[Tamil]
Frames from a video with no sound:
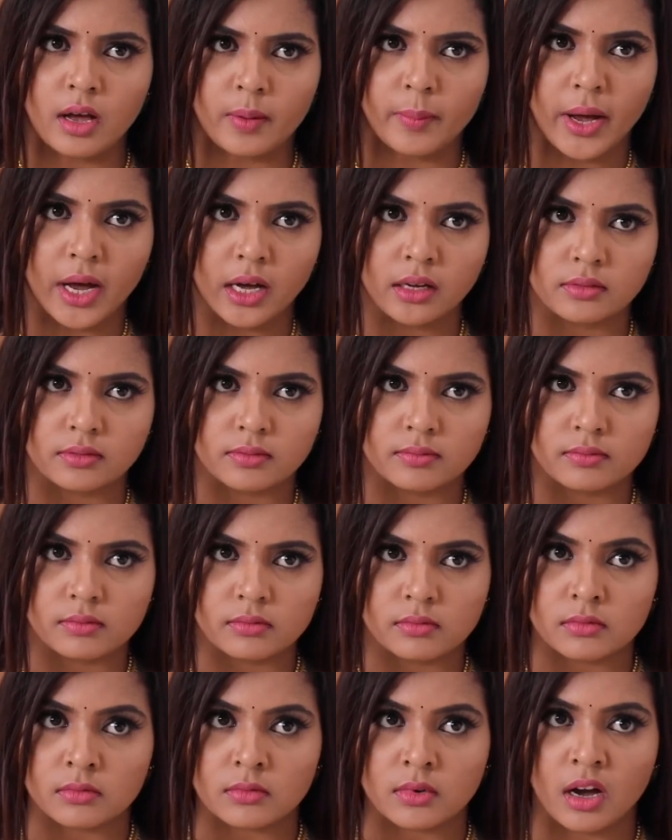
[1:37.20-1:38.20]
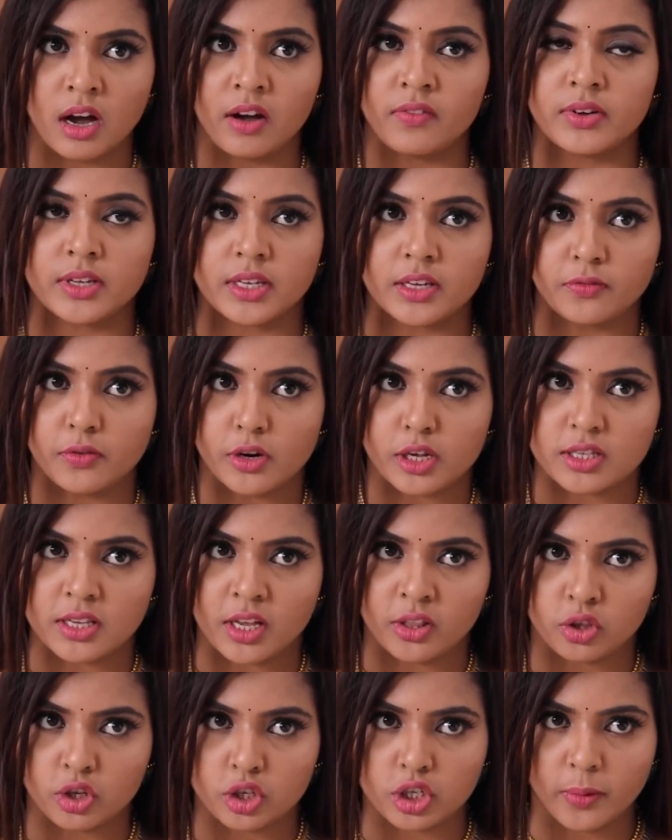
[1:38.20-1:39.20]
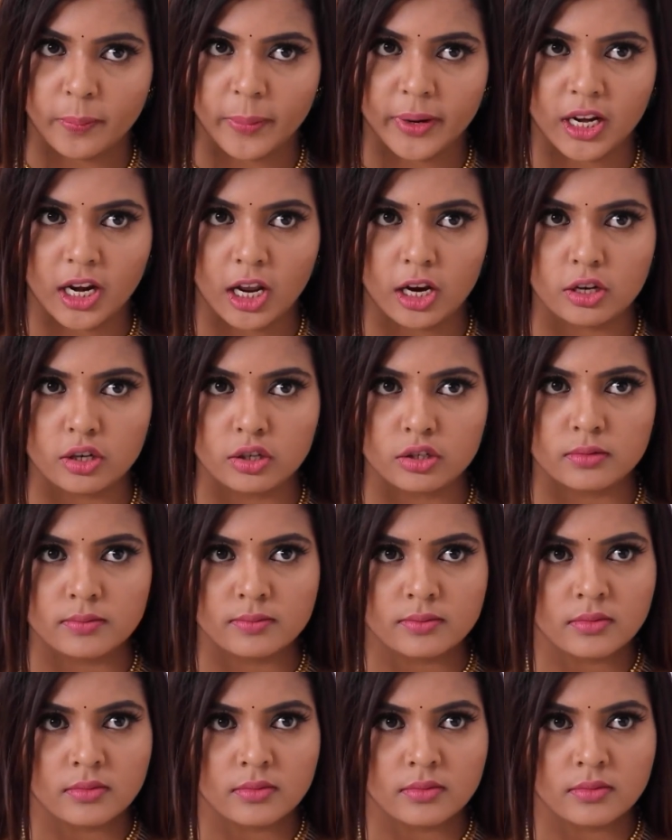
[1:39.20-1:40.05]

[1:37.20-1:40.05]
அம்மா அவ எவ்வளவு சந்தோஷப்பட்டாலும்